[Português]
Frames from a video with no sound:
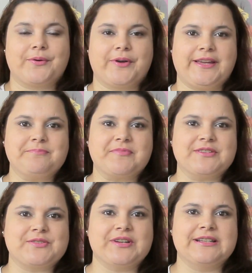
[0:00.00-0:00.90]
Oi,
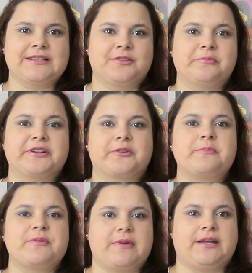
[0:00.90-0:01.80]
eu sou a Nana do Manga
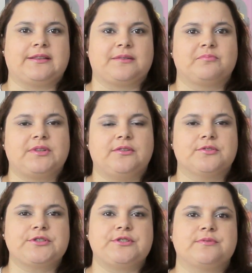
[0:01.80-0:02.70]
com Pimenta e
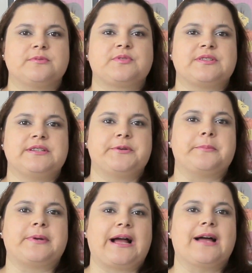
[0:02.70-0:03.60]
hoje vamos fazer
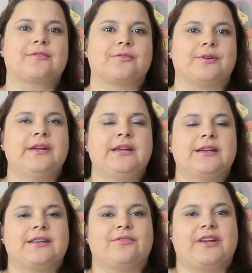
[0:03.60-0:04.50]
um prato
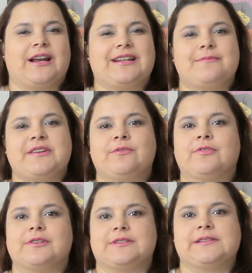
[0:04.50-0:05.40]
que vem lá da minha
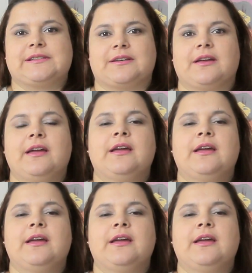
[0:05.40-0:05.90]
infância.